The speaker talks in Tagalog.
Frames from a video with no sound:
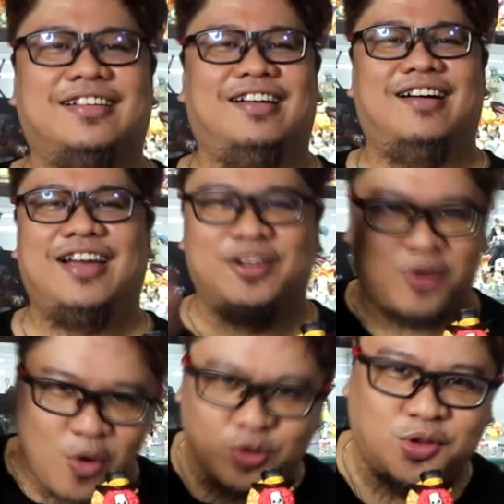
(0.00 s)
Okay,
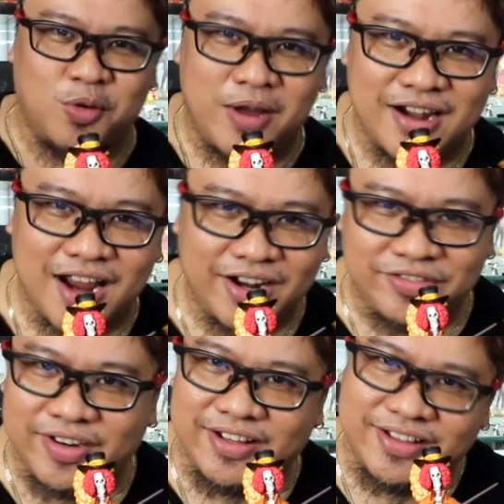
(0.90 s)
road to
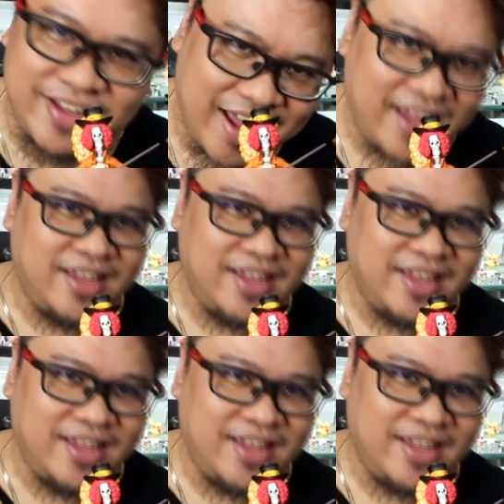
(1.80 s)
100k.